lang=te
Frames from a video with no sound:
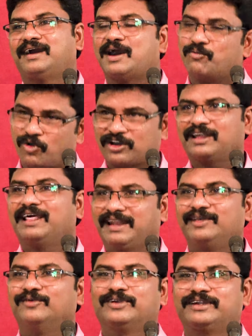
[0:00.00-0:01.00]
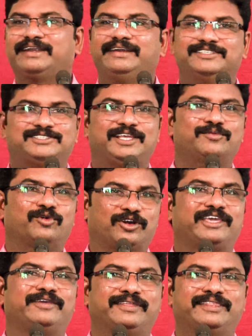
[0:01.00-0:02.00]
ఆ మొక్కలు అలానే ఉంటాయండి సేమ్
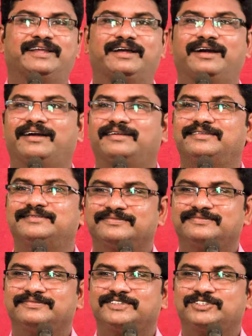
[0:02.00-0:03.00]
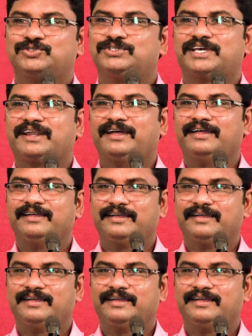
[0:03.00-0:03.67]
ఒకే విధంగా చూసారా